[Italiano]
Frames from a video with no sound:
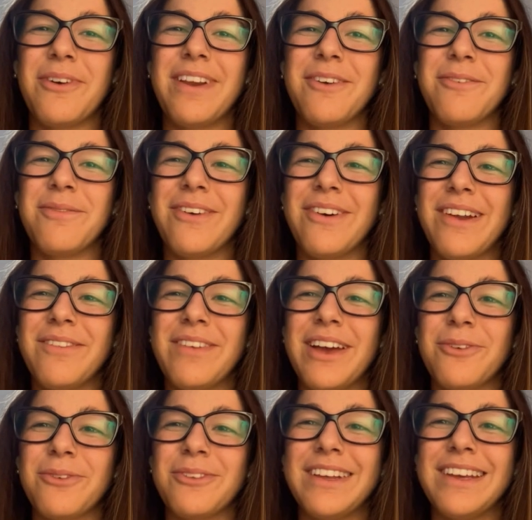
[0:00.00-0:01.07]
E quella è un po' la
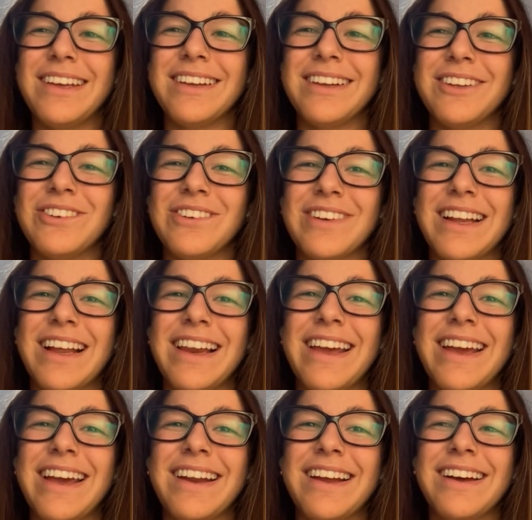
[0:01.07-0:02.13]
mia routine
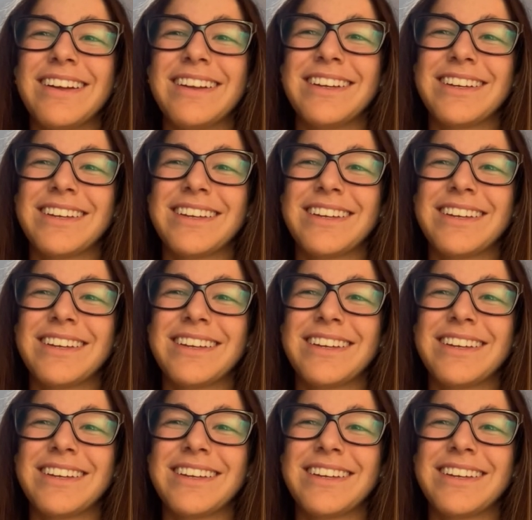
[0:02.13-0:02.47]
giornaliera.